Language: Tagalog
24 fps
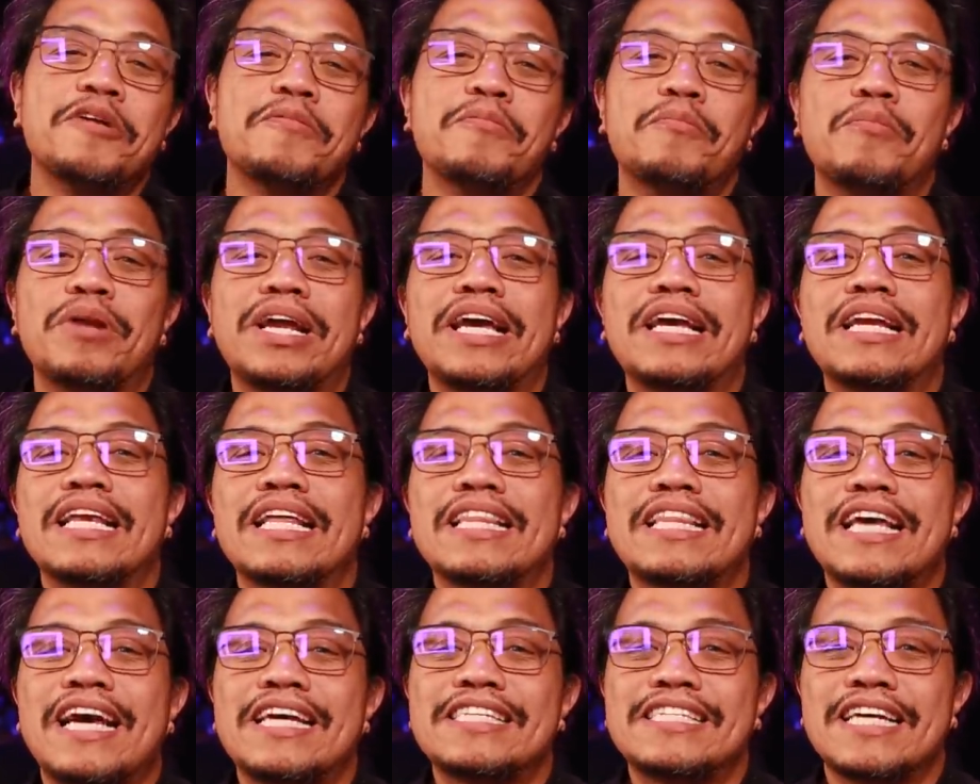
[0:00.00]
Break lang
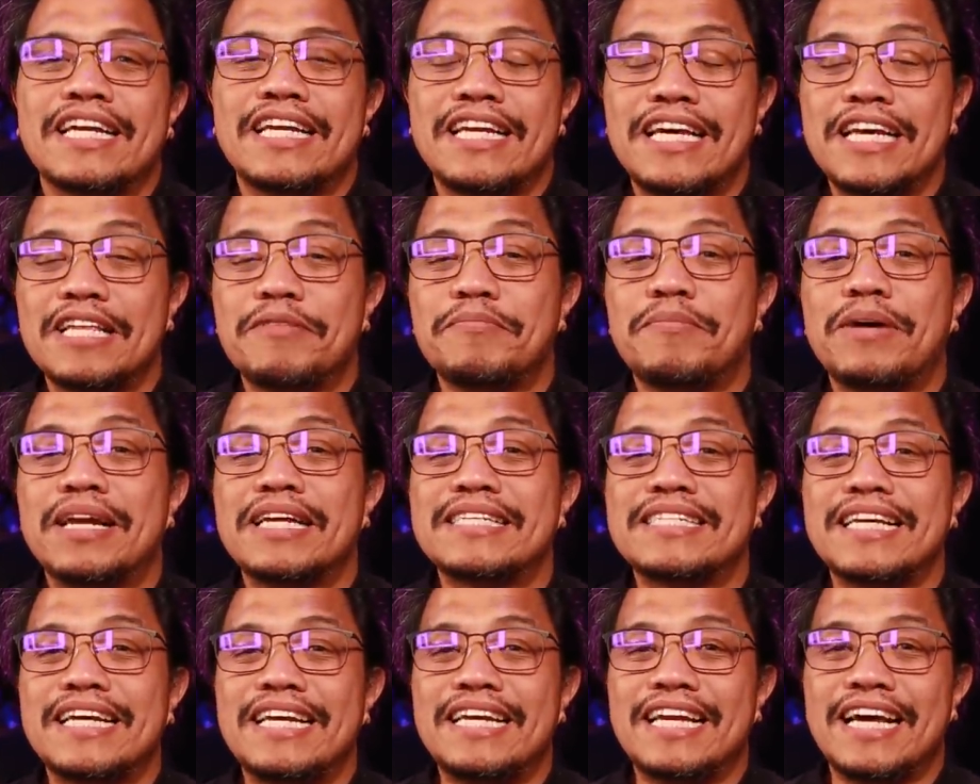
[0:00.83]
tayo saglit para
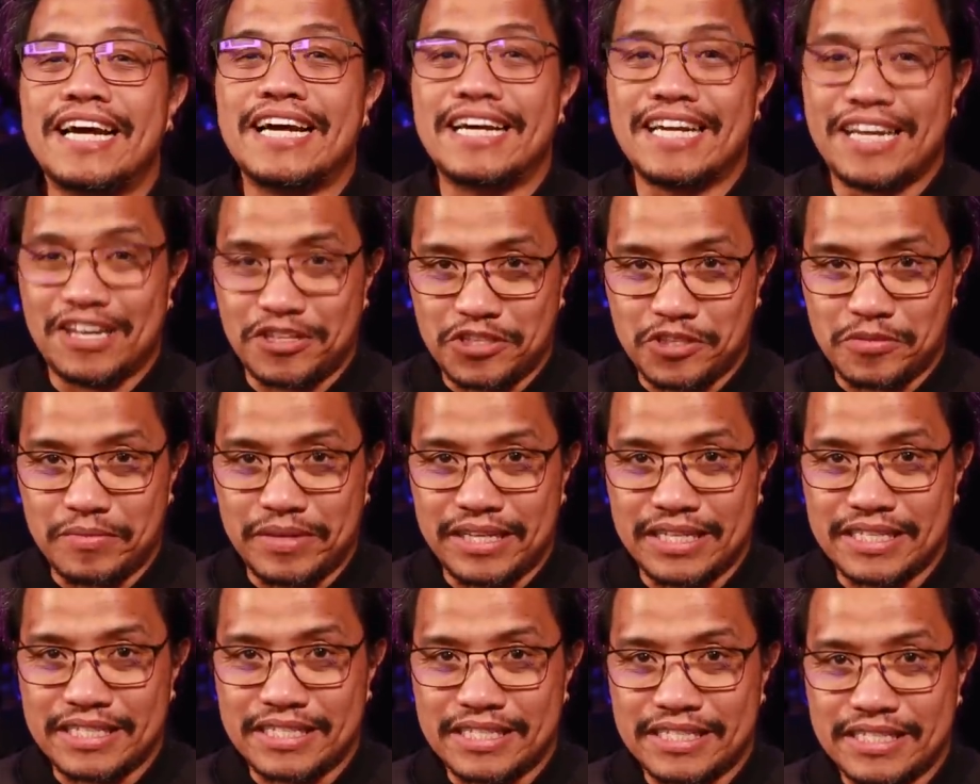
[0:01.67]
sa ilang
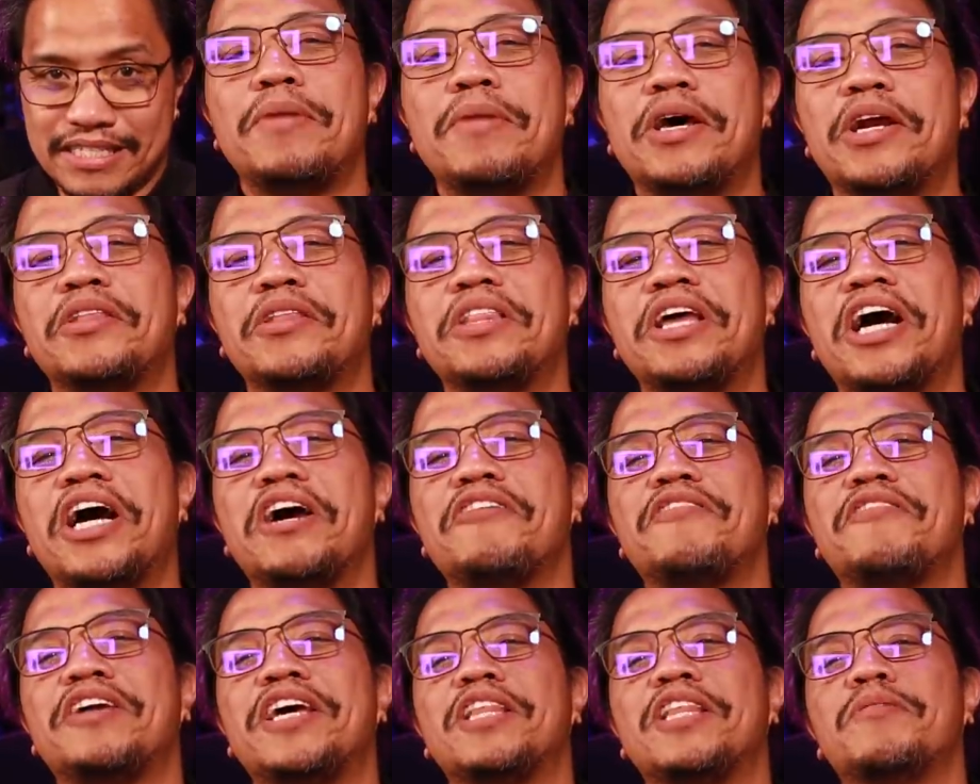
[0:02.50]
announcements. Meron ng
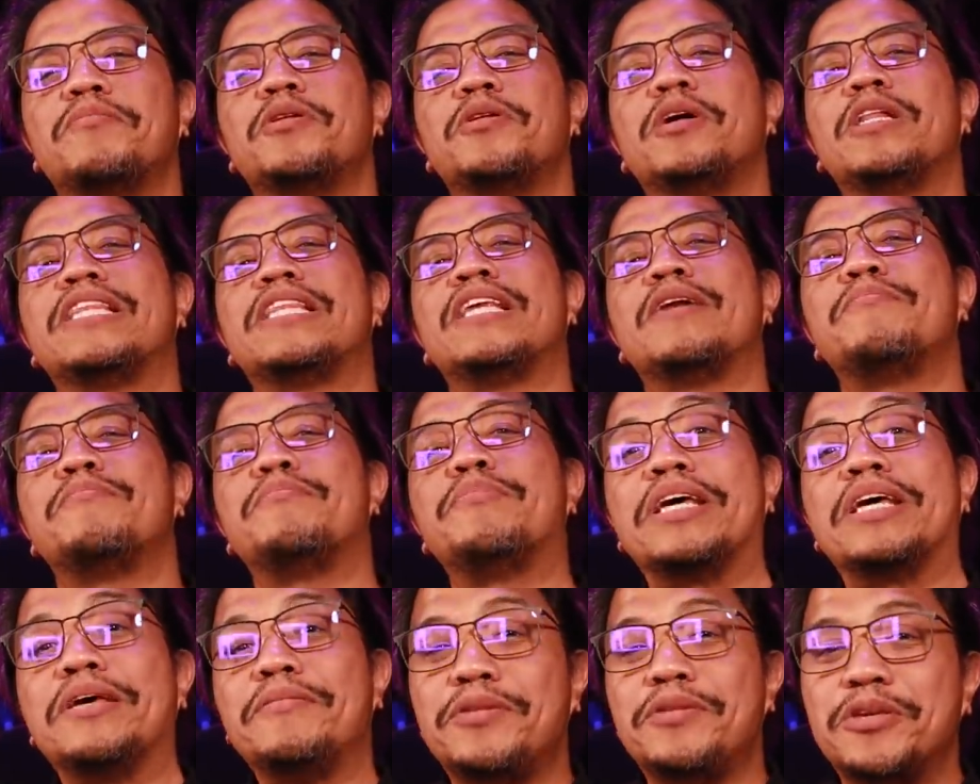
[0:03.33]
available na
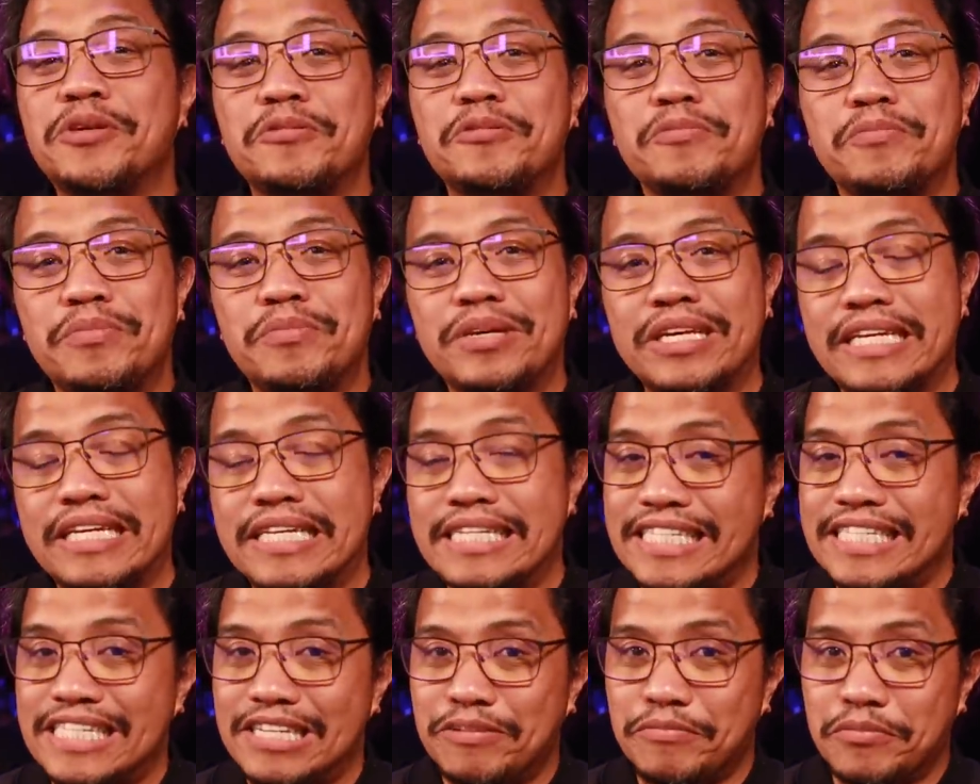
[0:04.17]
premium
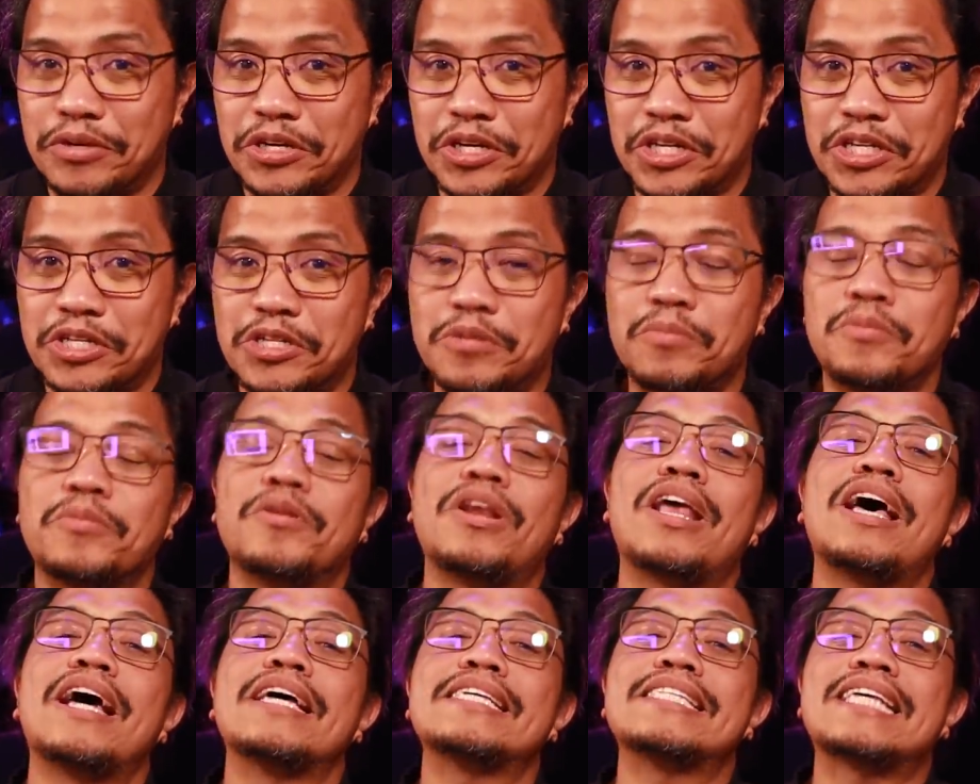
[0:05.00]
PDC merch
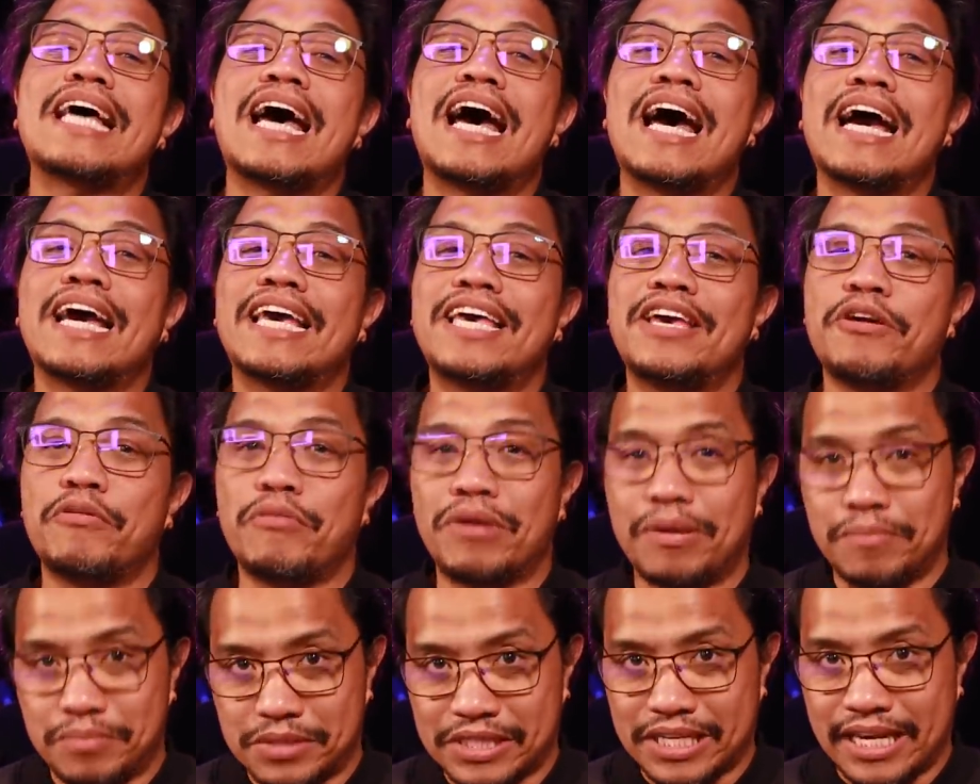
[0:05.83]
mula sa aking
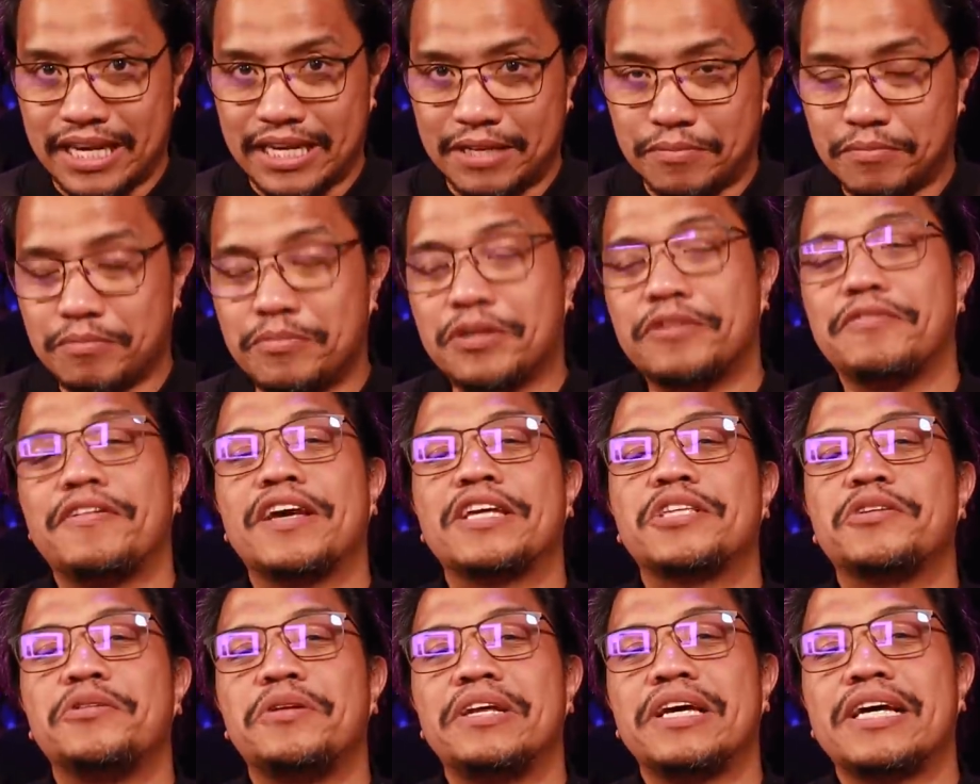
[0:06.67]
website,
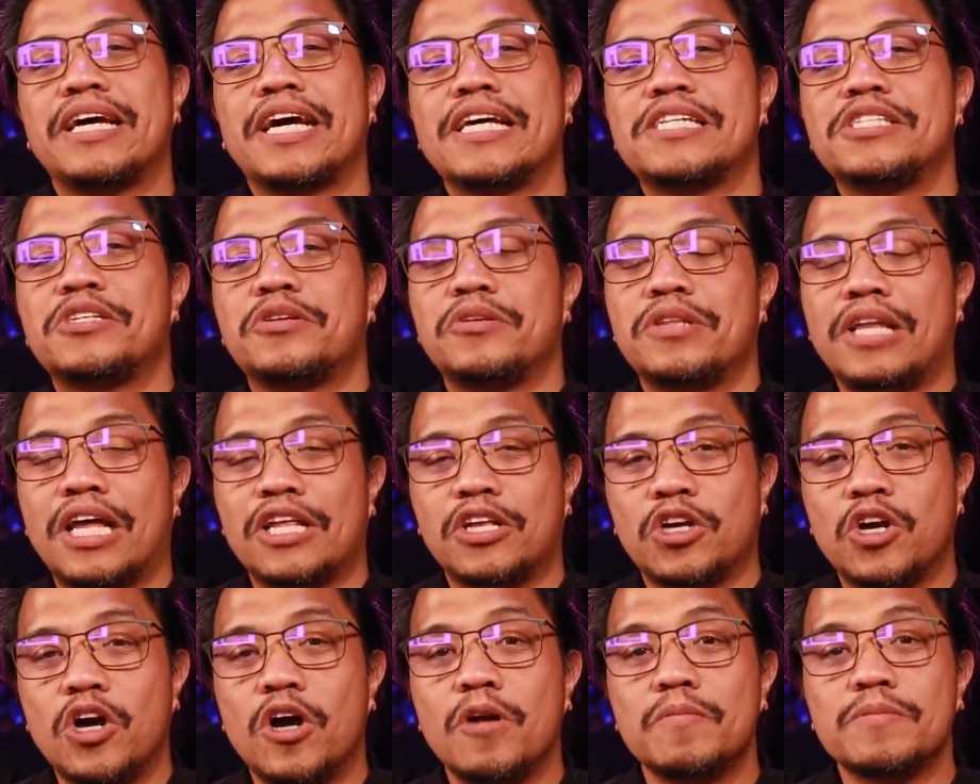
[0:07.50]

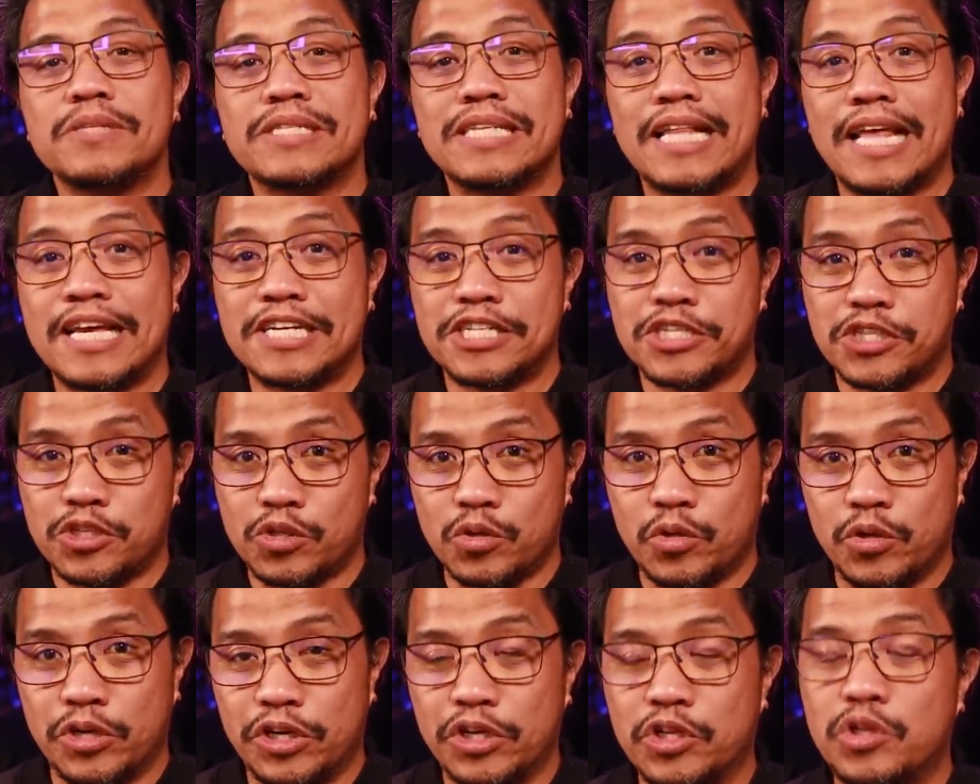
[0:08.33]
perfectodecastro.com slash
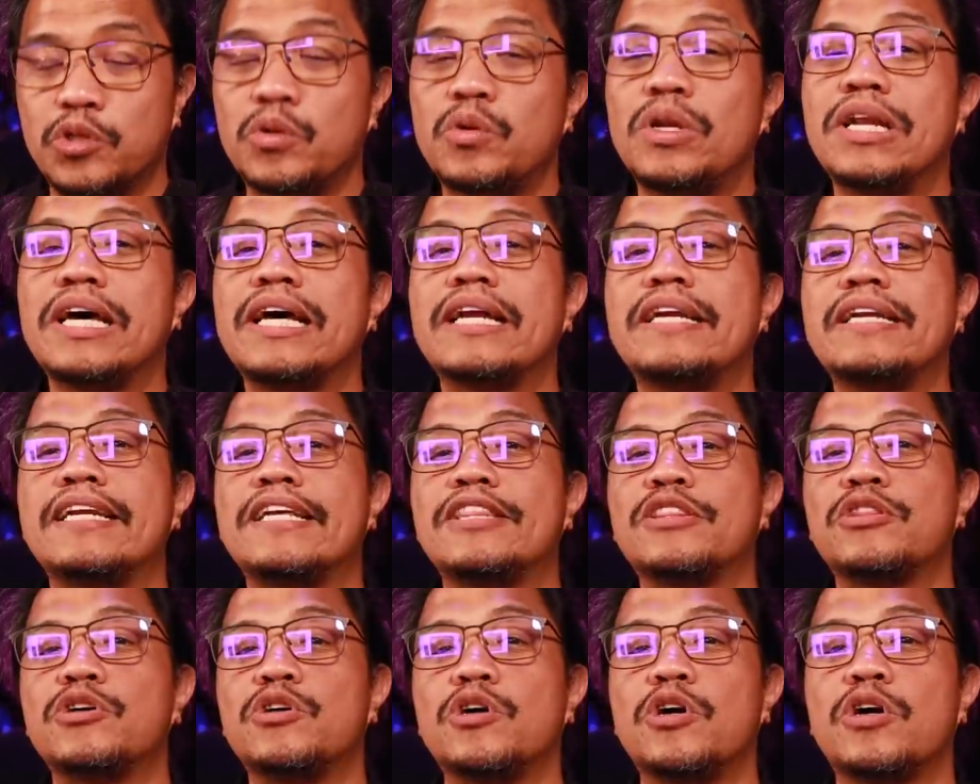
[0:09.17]
store. Tulad
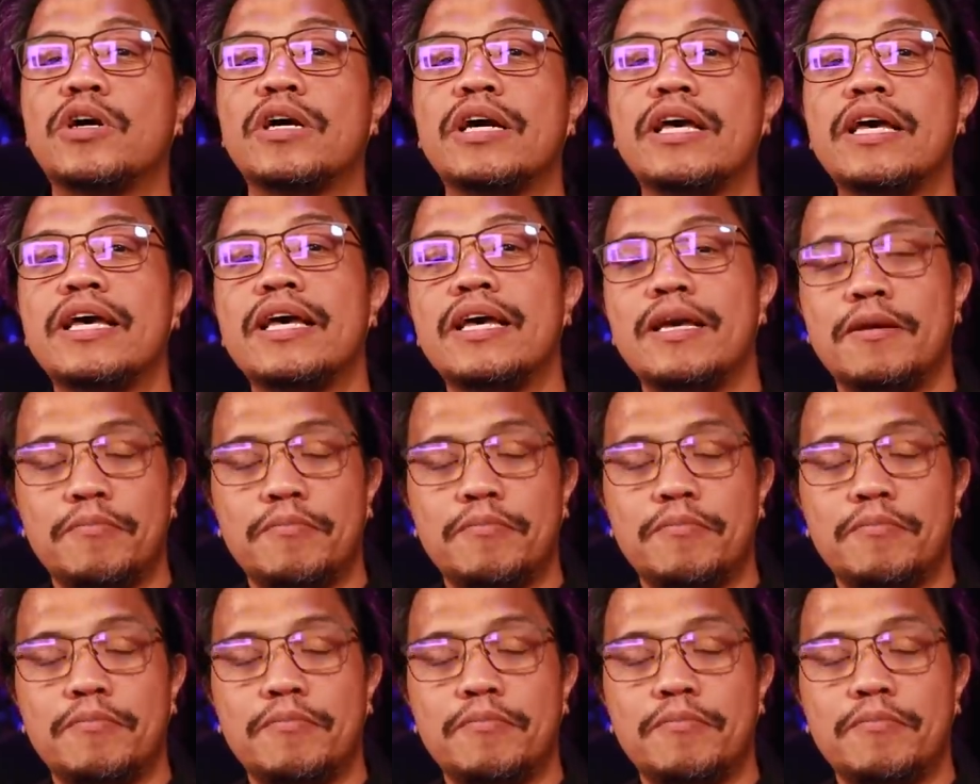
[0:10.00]
nitong